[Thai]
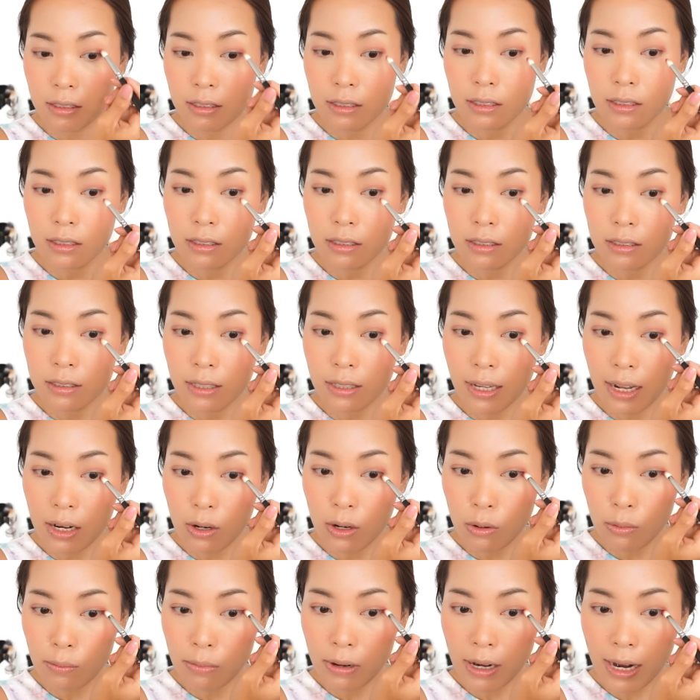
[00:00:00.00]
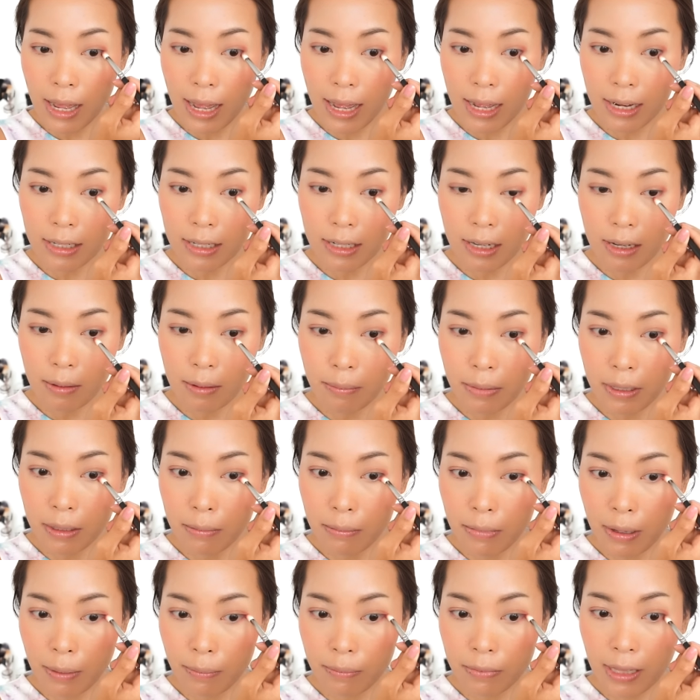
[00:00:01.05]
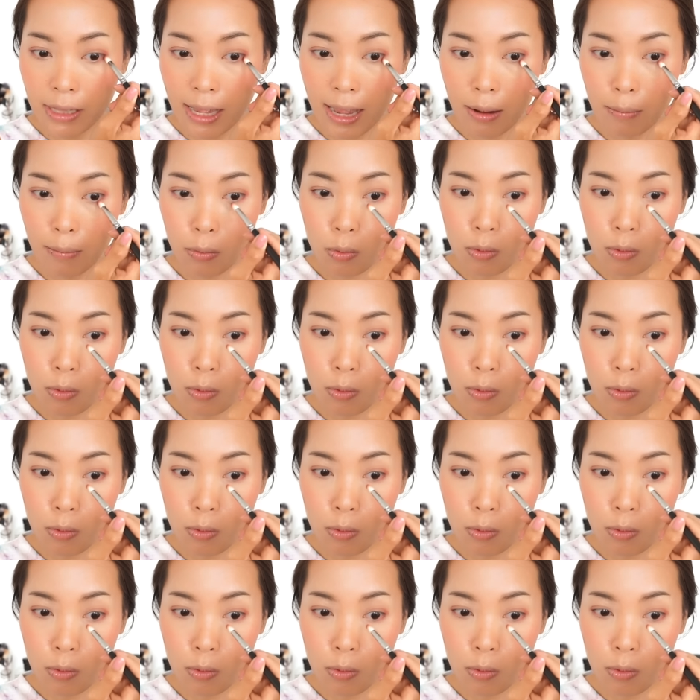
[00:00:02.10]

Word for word: คือถ้าลงพลาดเนี่ยเป็นแบบตา